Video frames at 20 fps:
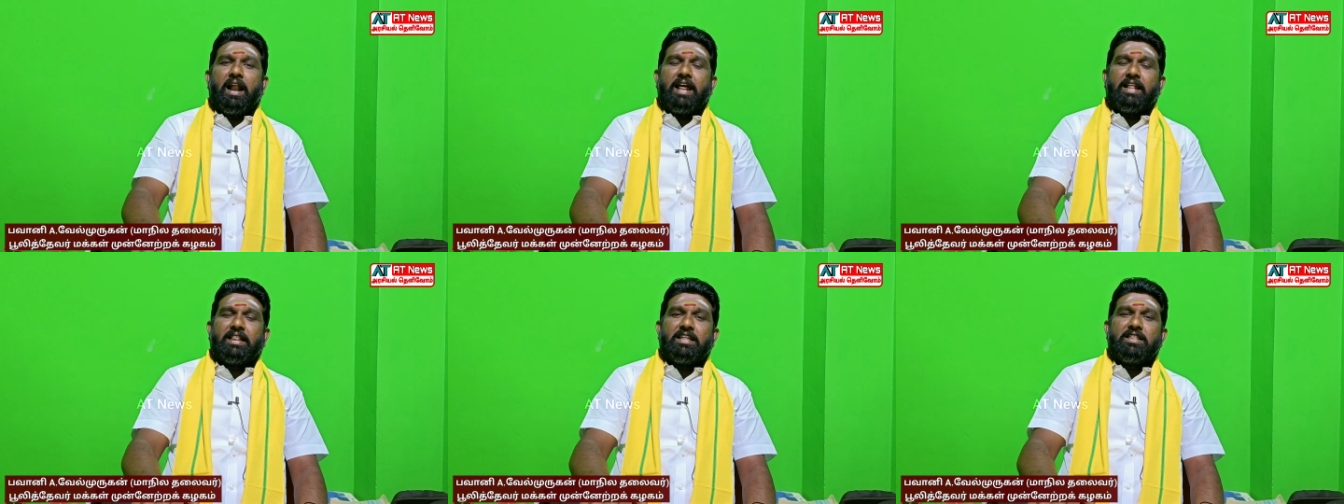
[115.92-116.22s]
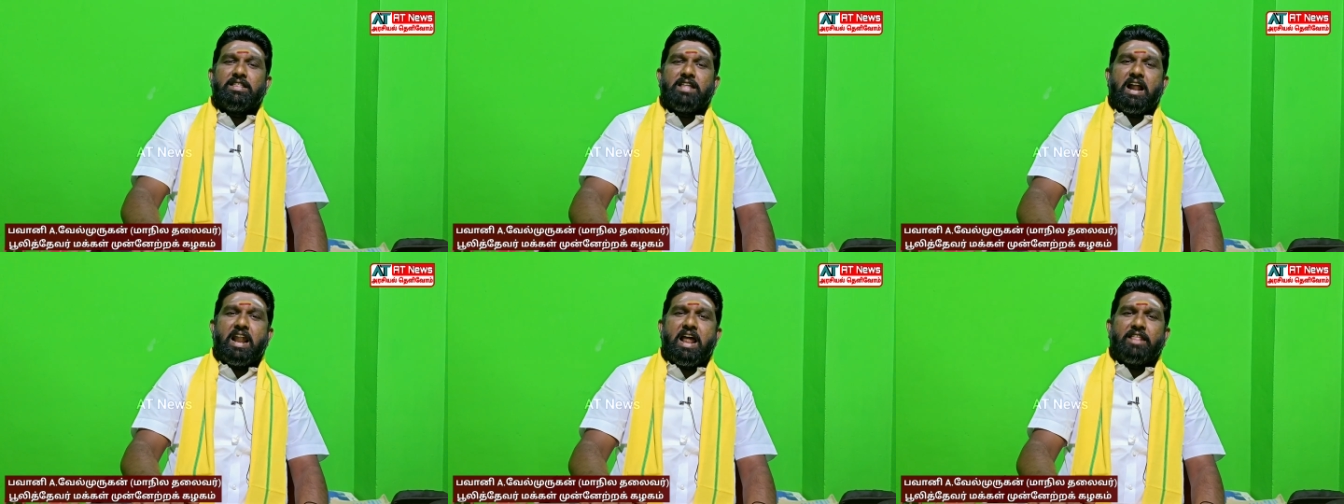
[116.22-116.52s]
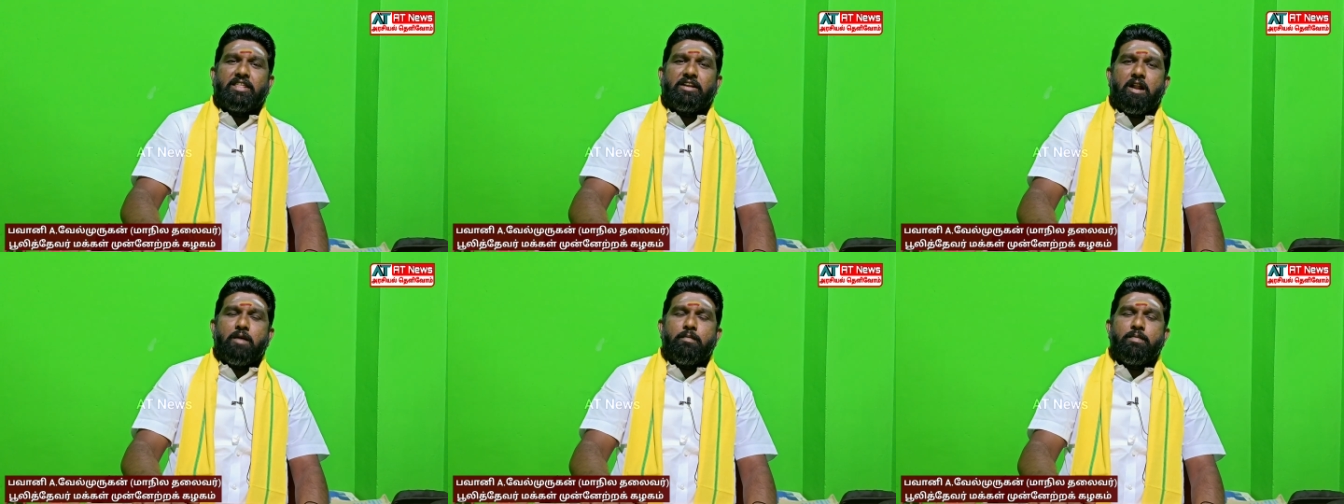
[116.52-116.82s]
அனைத்து இந்த
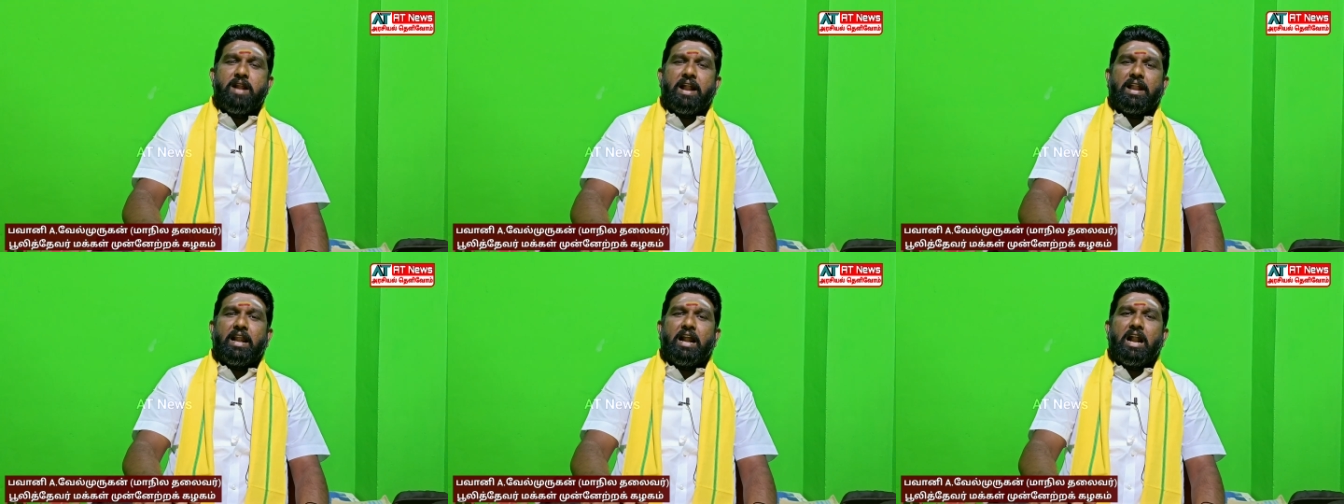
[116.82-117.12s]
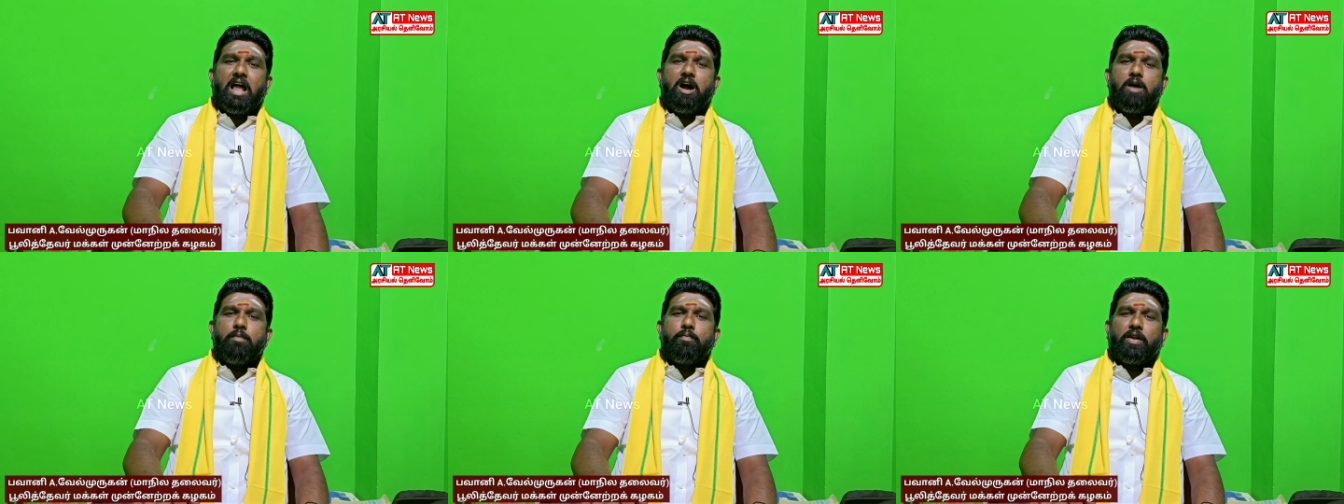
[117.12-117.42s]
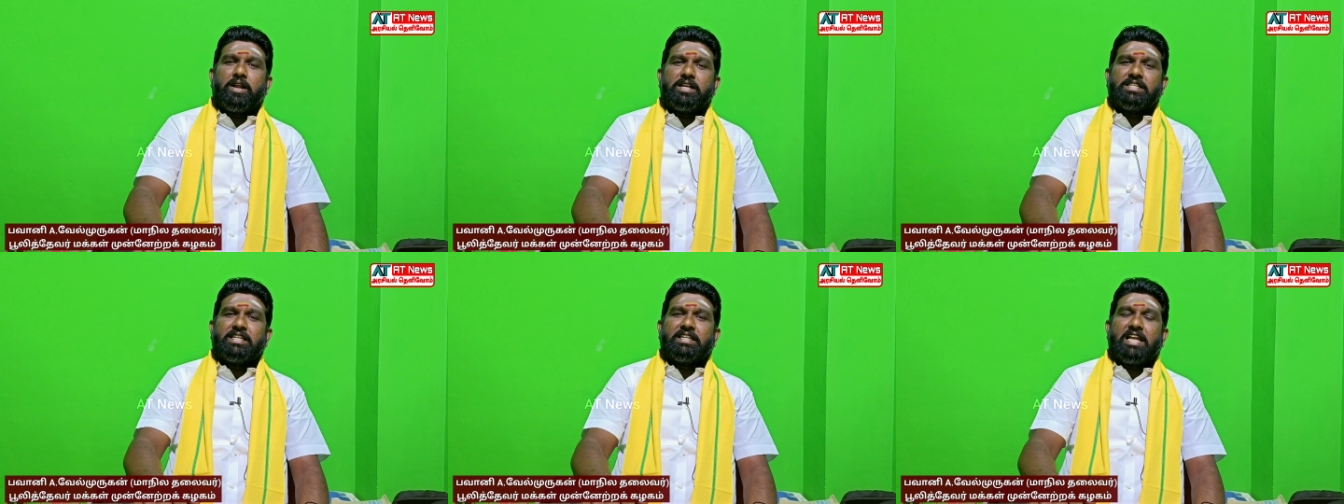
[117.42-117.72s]
அண்ணா திராவிட முன்னேற்ற கழகம்
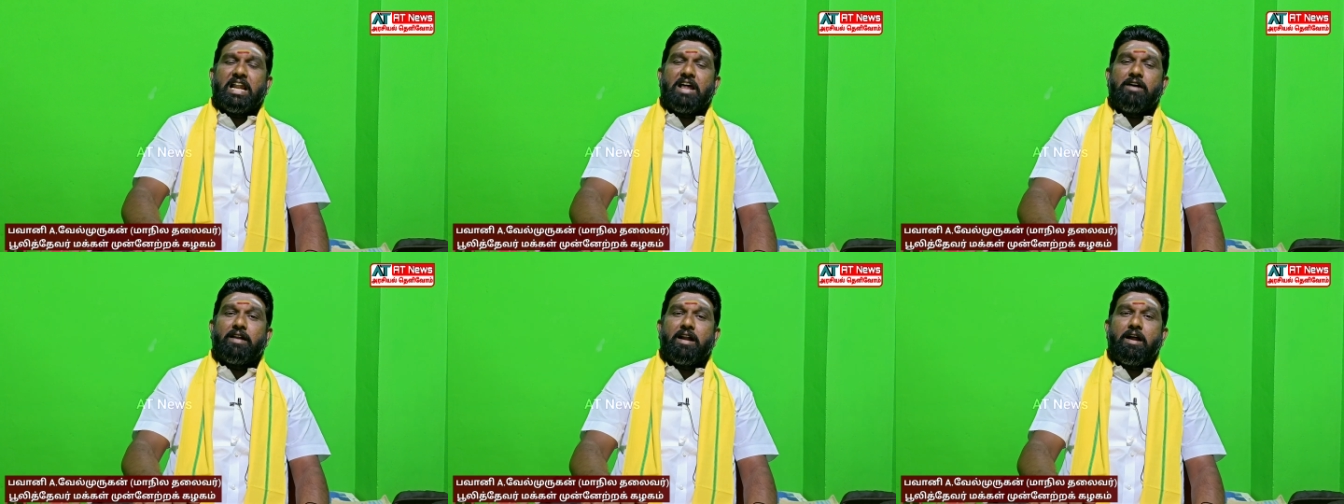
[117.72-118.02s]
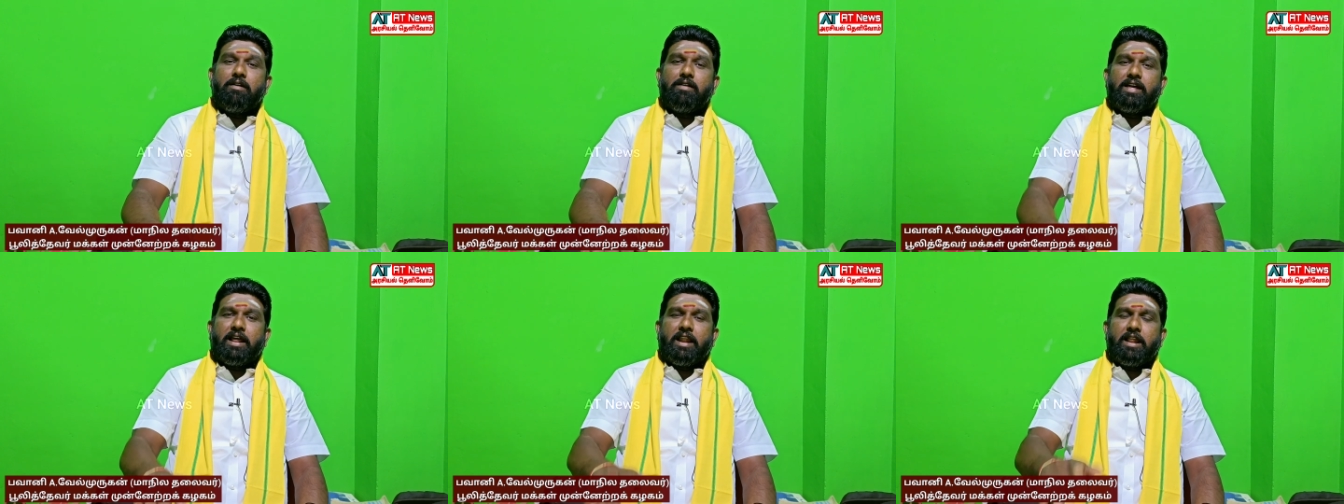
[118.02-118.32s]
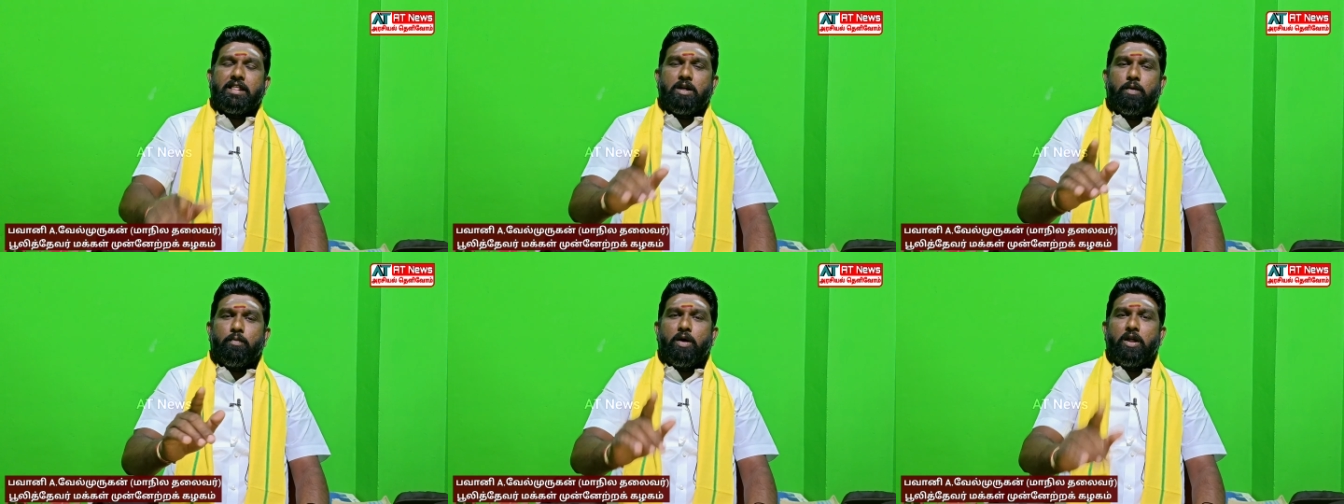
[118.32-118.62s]
புரட்சி தலைவர்கள்
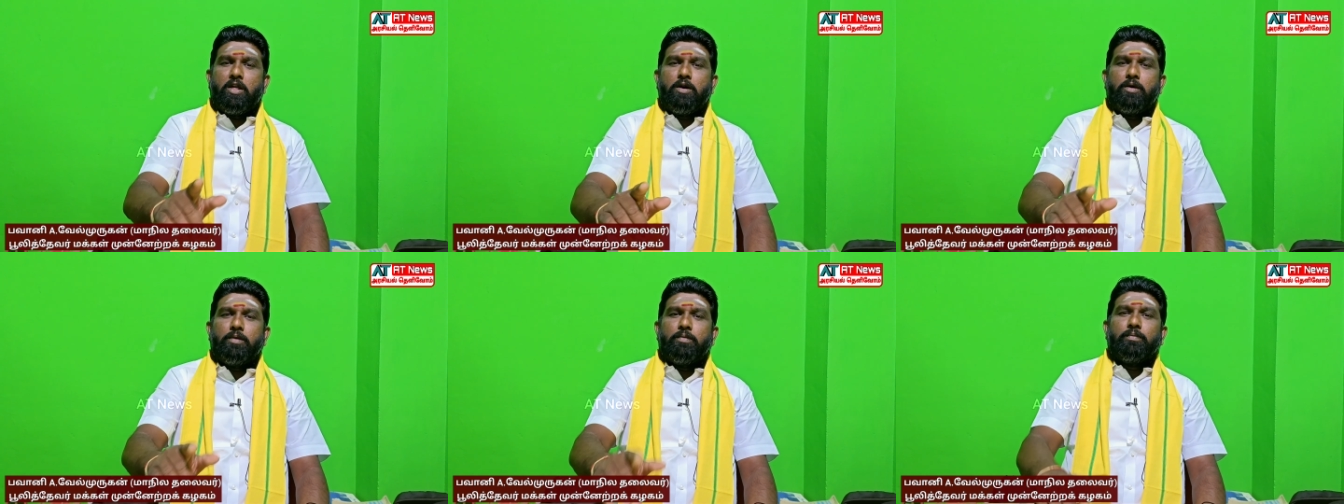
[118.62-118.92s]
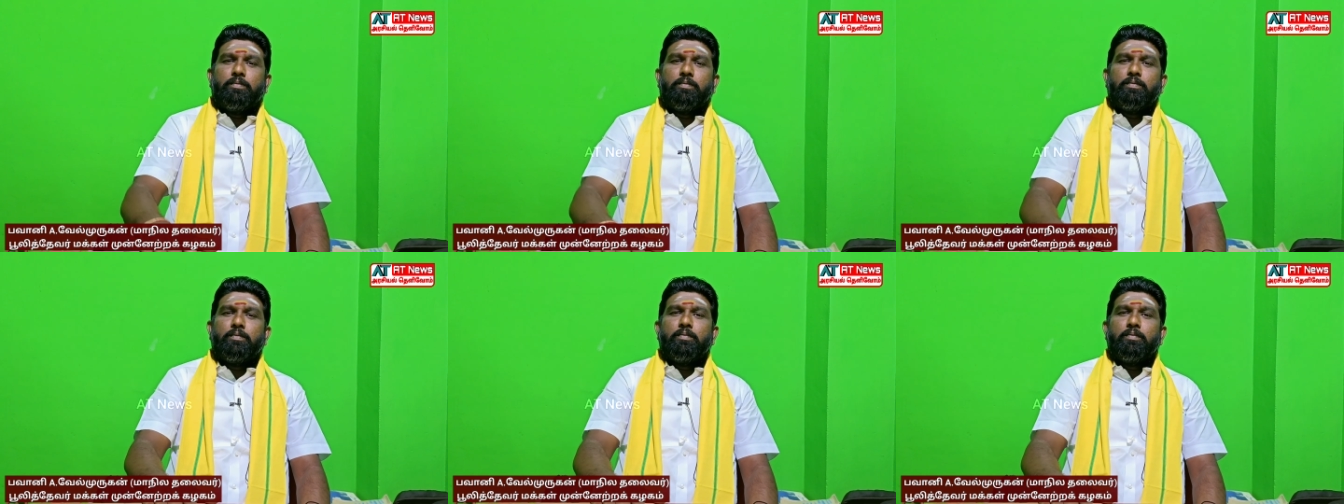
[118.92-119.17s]
இறந்த போதும்